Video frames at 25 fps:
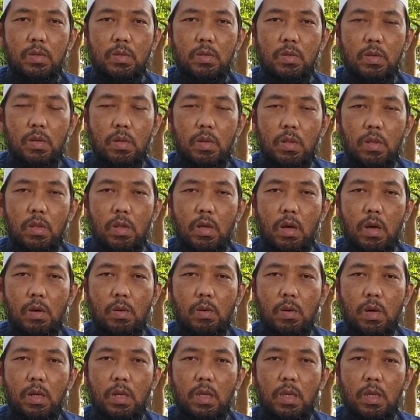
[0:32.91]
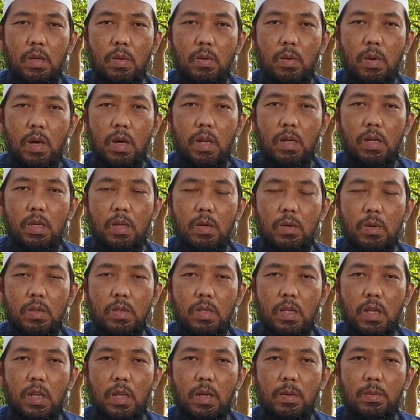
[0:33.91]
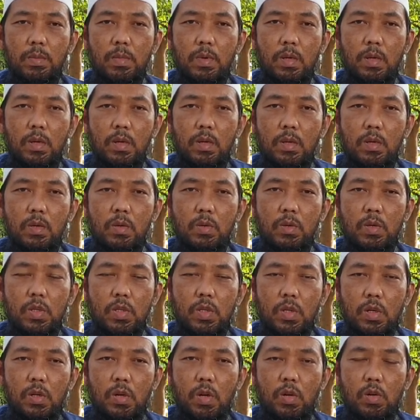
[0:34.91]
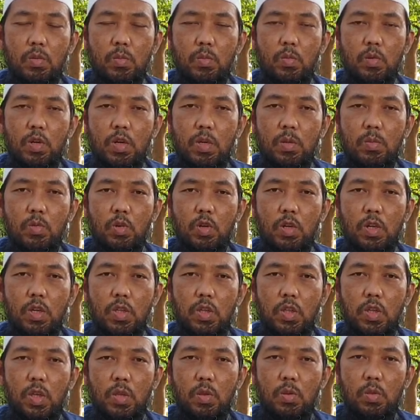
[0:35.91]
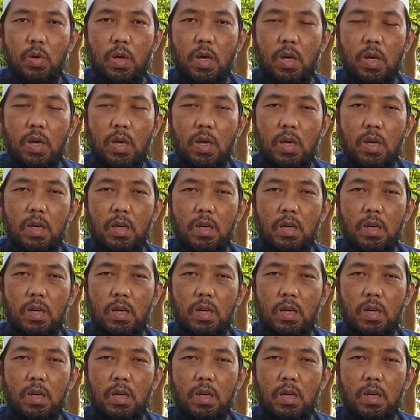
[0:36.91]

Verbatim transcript: صلى الله عليه وآله وسلم وشر الأمور محدثاتها